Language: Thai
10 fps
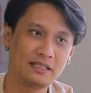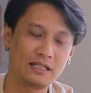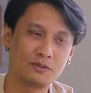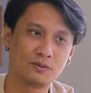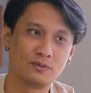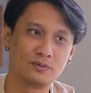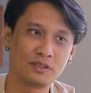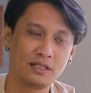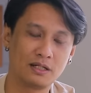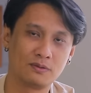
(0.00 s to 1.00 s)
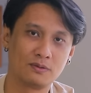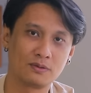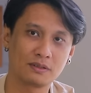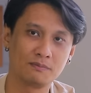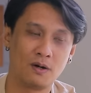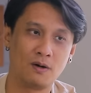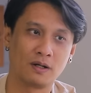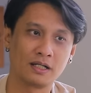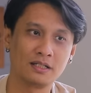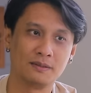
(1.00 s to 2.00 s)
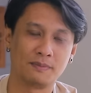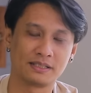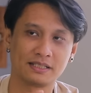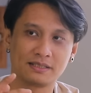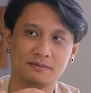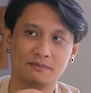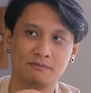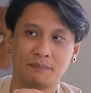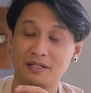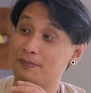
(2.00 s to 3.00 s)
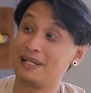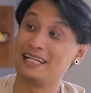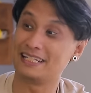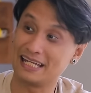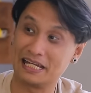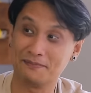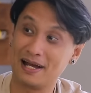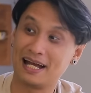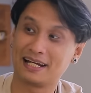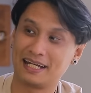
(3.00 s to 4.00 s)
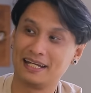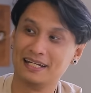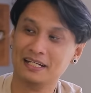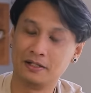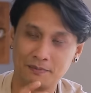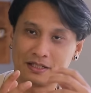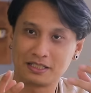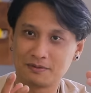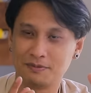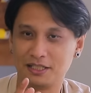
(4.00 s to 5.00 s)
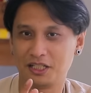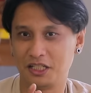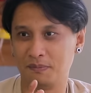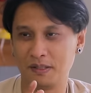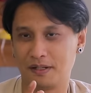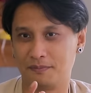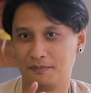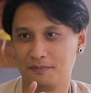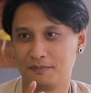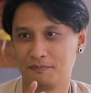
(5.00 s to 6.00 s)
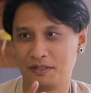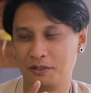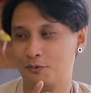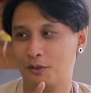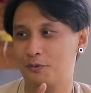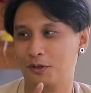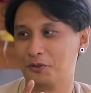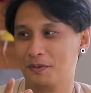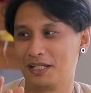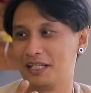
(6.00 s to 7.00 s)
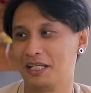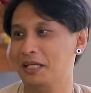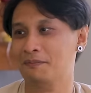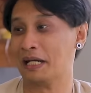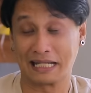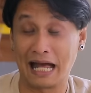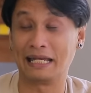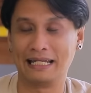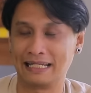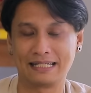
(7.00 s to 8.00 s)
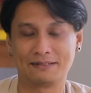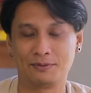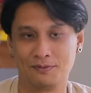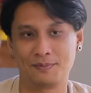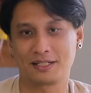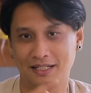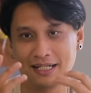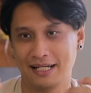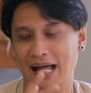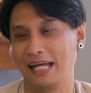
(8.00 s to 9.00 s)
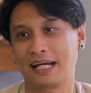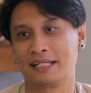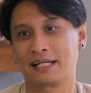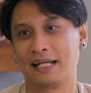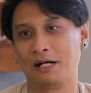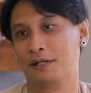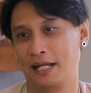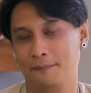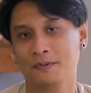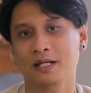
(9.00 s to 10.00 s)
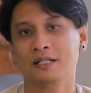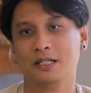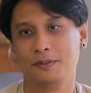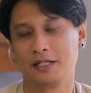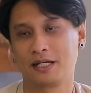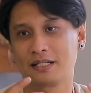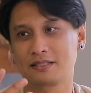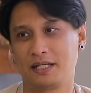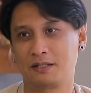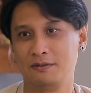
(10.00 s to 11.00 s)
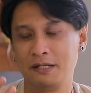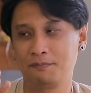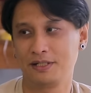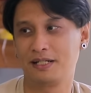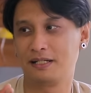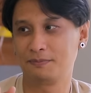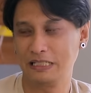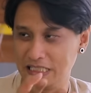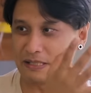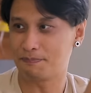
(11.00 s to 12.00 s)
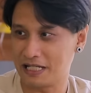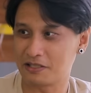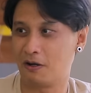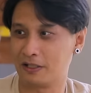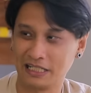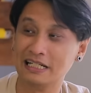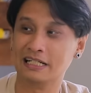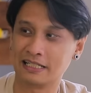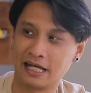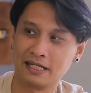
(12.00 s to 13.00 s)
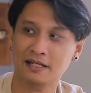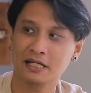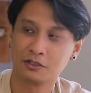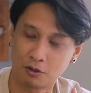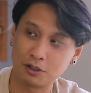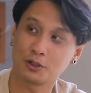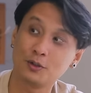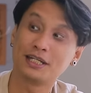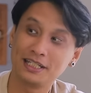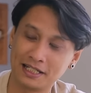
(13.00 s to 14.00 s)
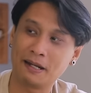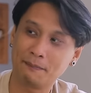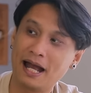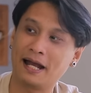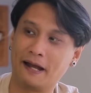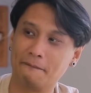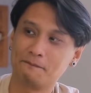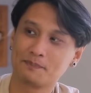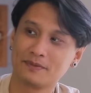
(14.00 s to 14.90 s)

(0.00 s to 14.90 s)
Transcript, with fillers: ที่เราที่เรามองก็คือมันจะมันไม่ใช่เป็นลีกใหญ่มากไงแล้วมันก็จะมีทีมที่แบบมีหัวหัวอยู่ไม่กี่ทีเหมือนกันอะไรเงี้ยผมว่ามันก็คล้ายๆกันกับเราแหละแต่เพียงแค่นักเตะเขาเล่นเพื่อเพื่อที่จะไปต่อที่อื่นไง ของเราก็ต้องคิดอย่างนั้นบ้างอ่ะ